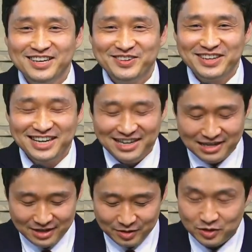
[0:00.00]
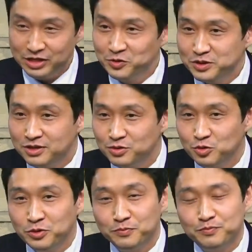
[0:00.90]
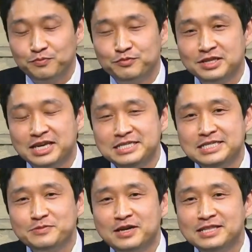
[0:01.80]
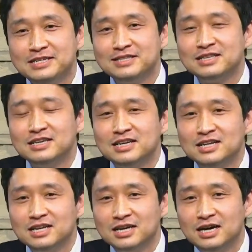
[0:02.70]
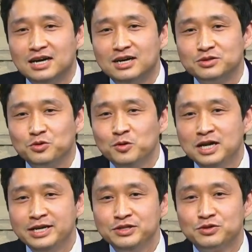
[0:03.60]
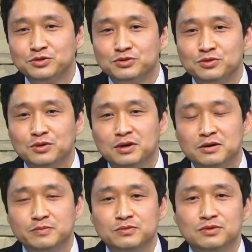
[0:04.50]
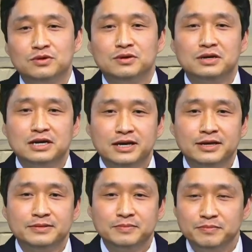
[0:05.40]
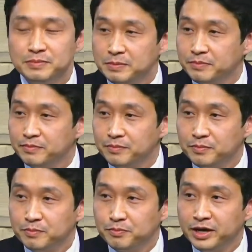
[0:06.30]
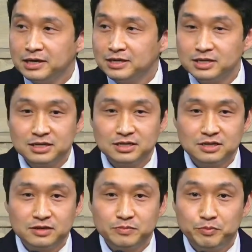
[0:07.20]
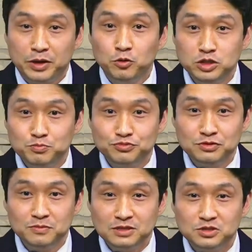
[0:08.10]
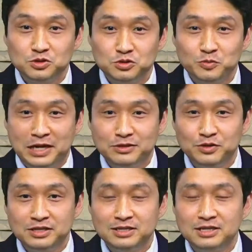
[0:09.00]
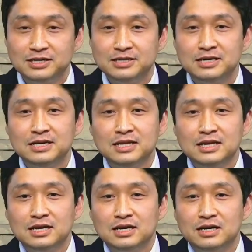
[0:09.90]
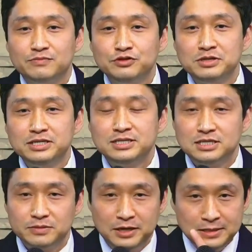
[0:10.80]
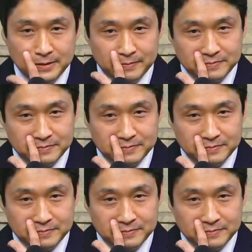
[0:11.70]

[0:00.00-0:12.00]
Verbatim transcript: 우리가 어, 이곳에도 몇 분 계시지만은 어, 또 온라인으로도 뭐 한 100, 150분 좀 안 되는 그 어, 분들이시지만